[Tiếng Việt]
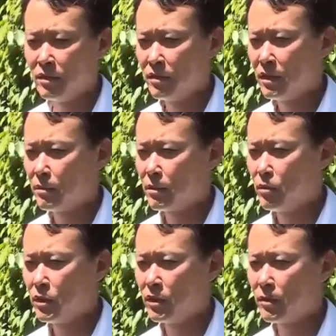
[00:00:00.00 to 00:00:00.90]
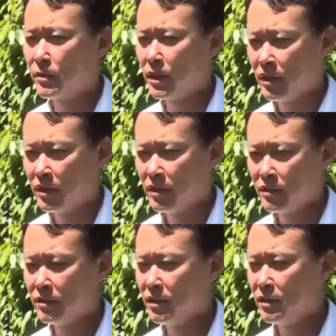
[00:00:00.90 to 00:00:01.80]
Cục xuất nhập khẩu nhận định,
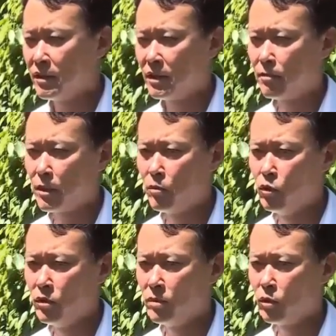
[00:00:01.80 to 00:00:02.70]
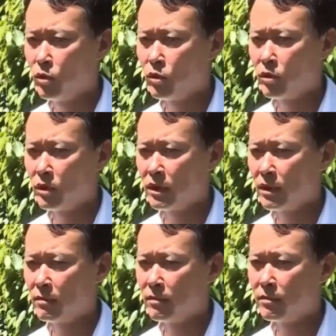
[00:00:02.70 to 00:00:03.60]
năm 2022 Việt
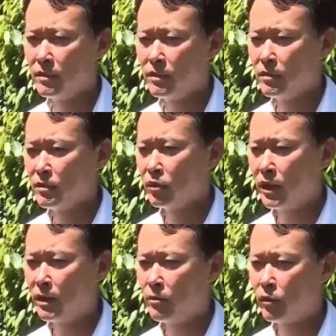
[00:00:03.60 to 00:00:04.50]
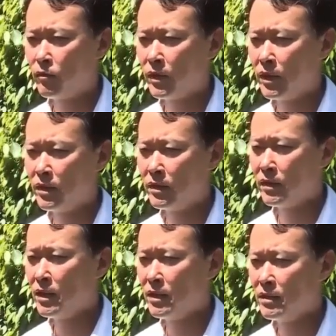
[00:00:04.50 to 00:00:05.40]
Nam còn nhiều dư địa để tăng xuất
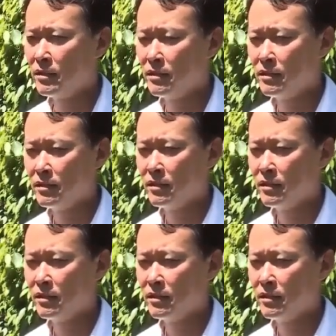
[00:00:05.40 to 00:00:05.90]
khẩu cà phê.